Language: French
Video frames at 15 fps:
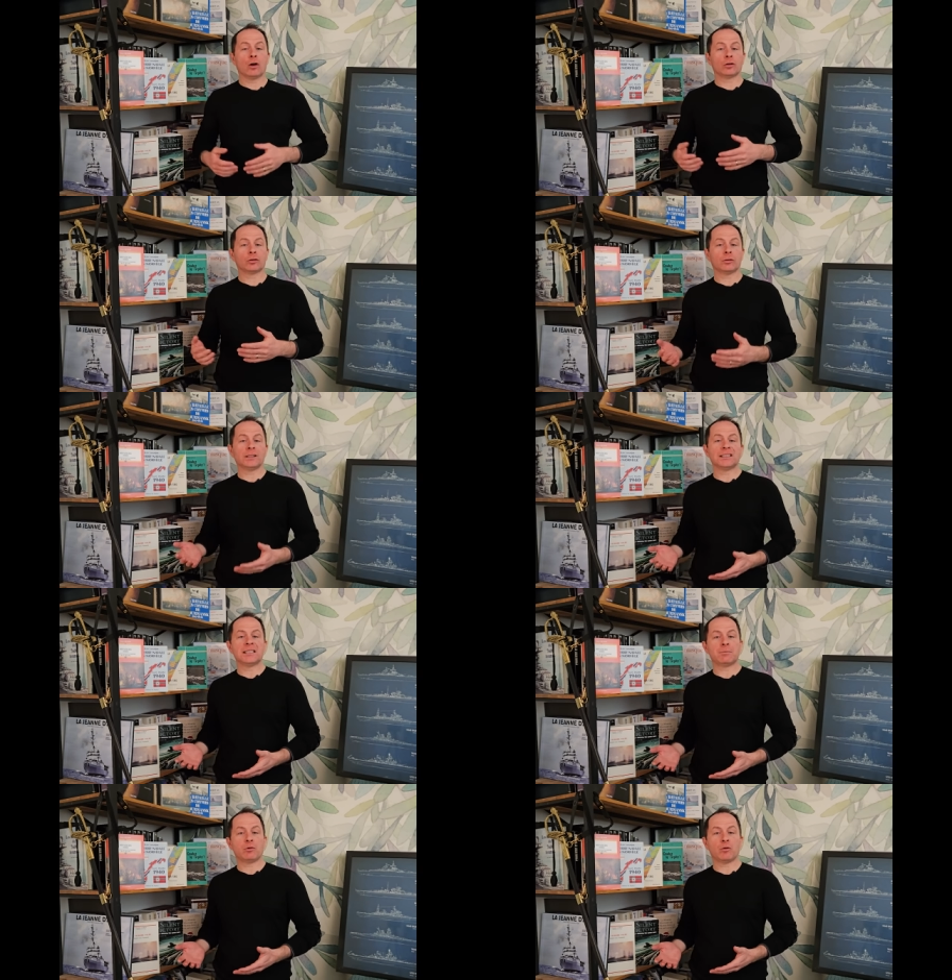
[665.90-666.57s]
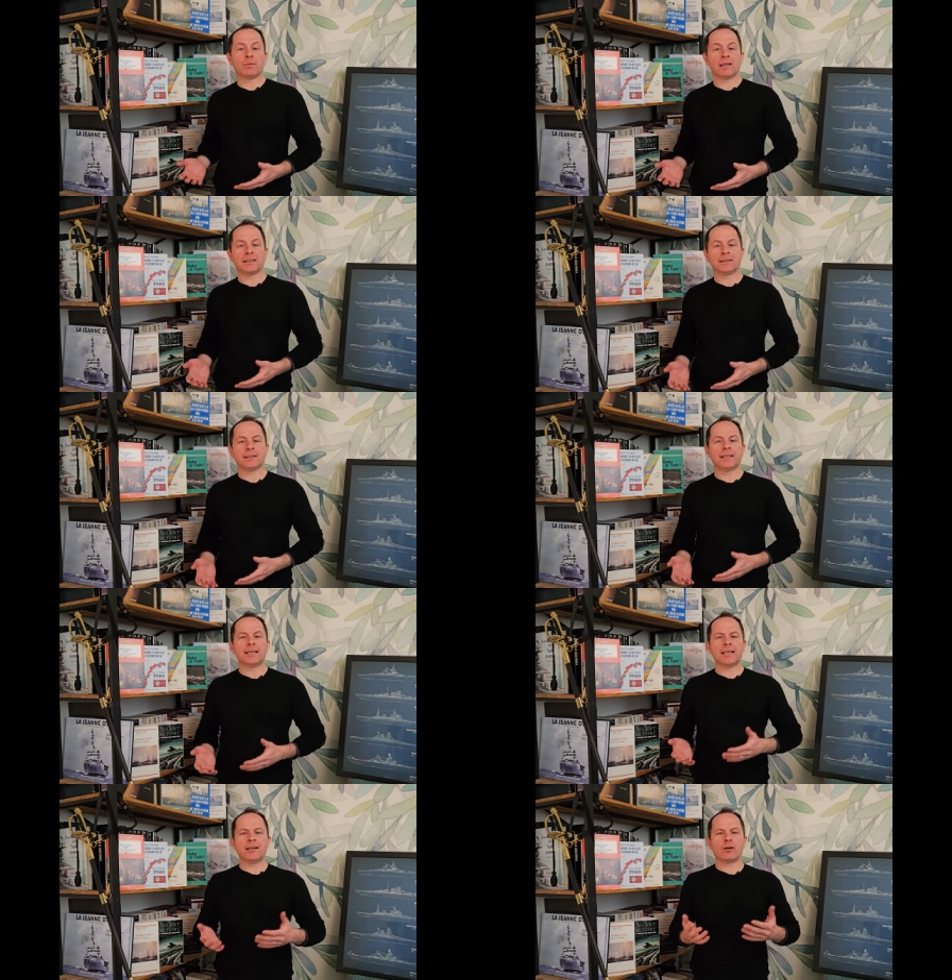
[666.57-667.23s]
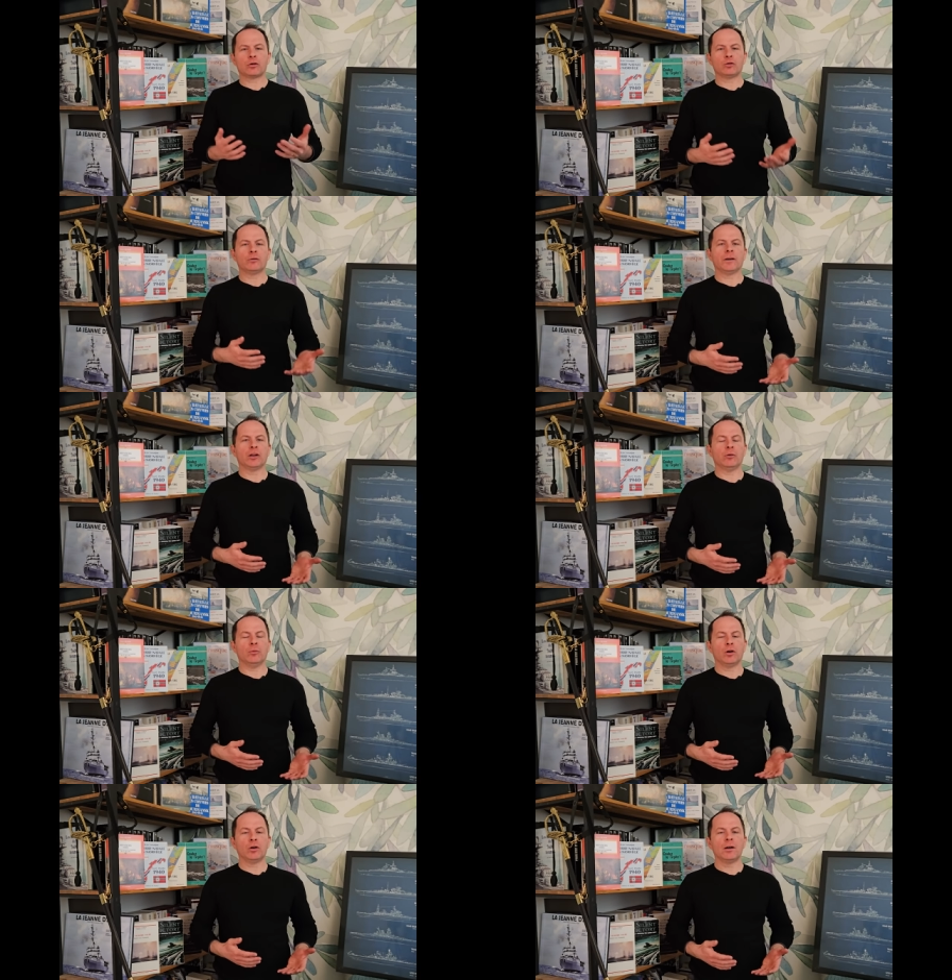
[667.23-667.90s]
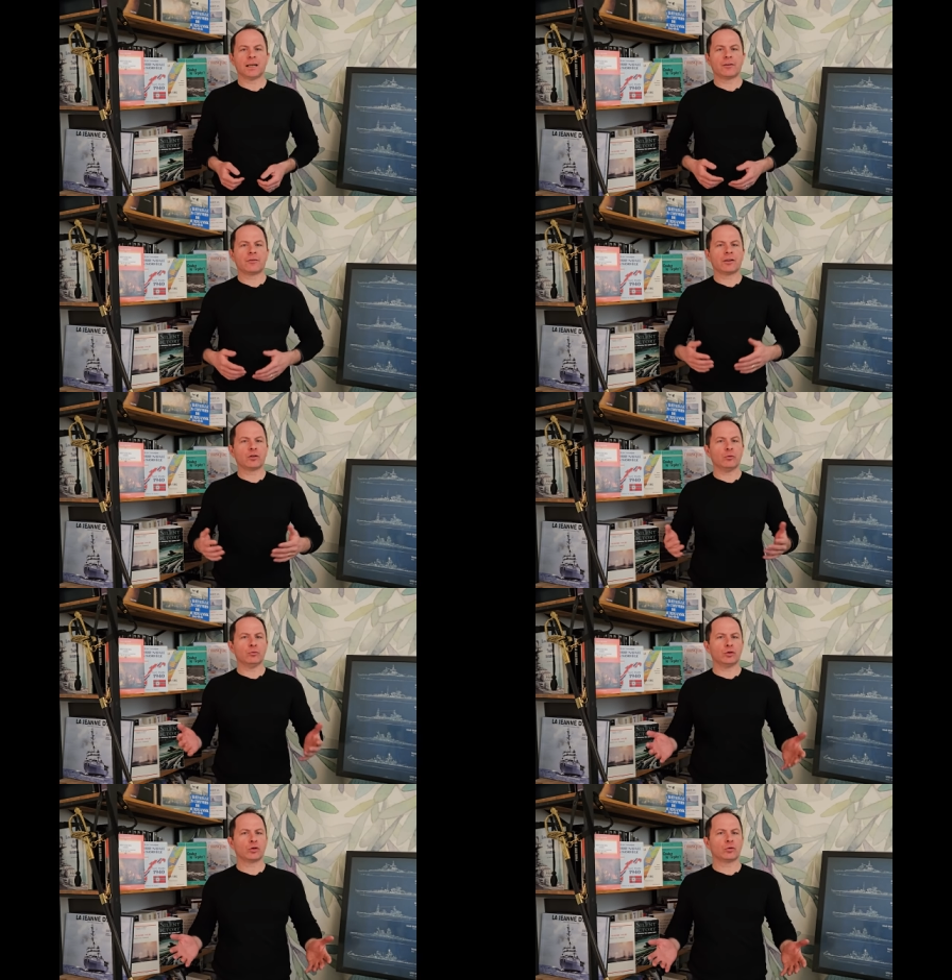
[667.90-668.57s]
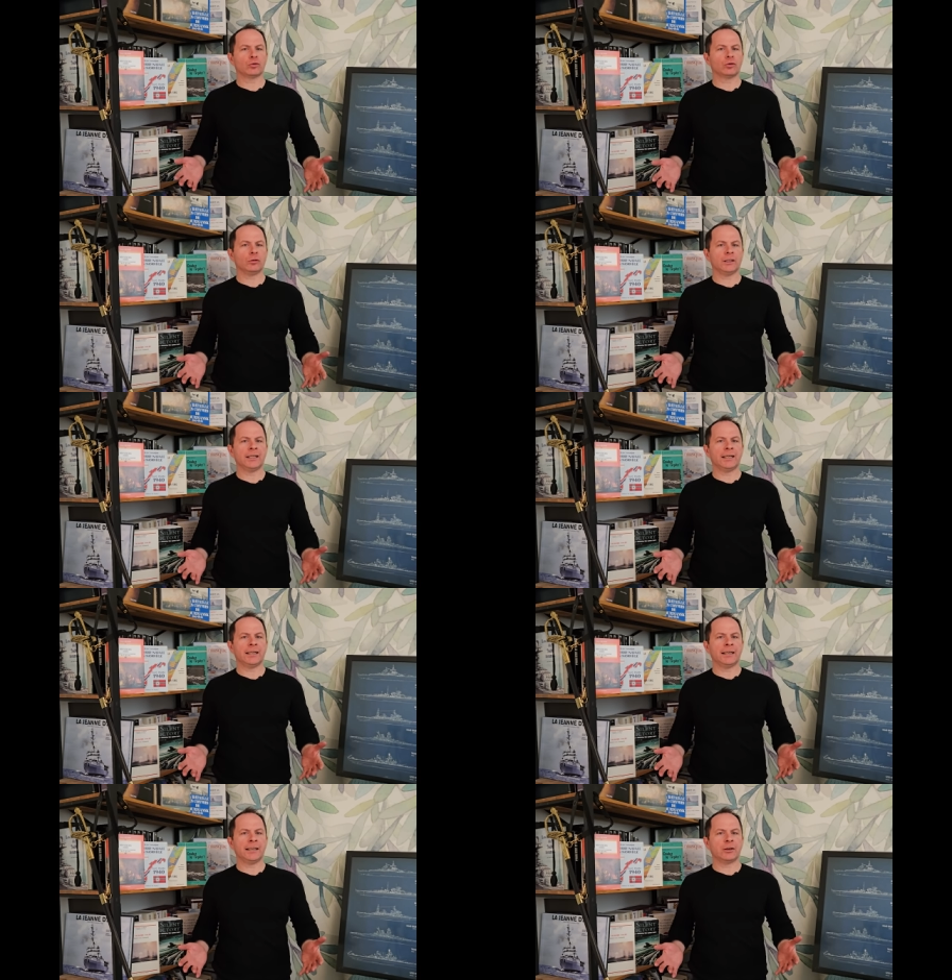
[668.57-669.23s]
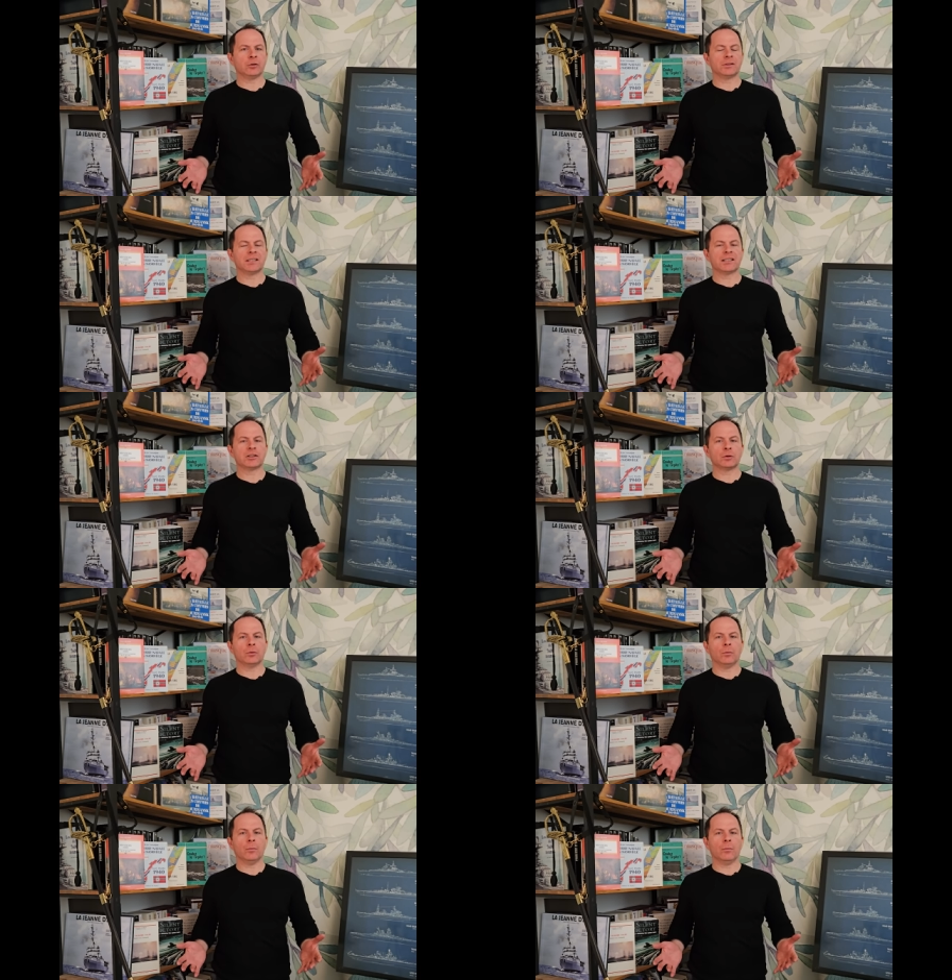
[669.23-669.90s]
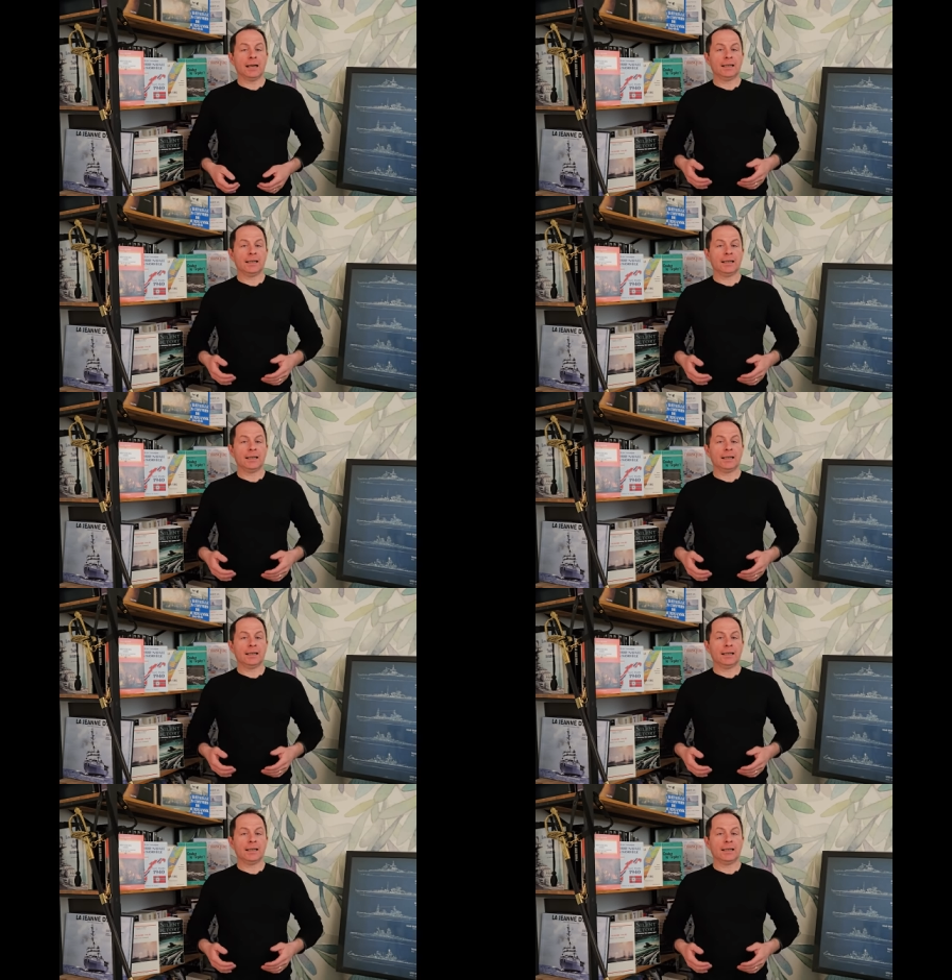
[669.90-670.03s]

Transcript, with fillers: entre les diplomates et leur gouvernement afin de mieux contrôler les négociations.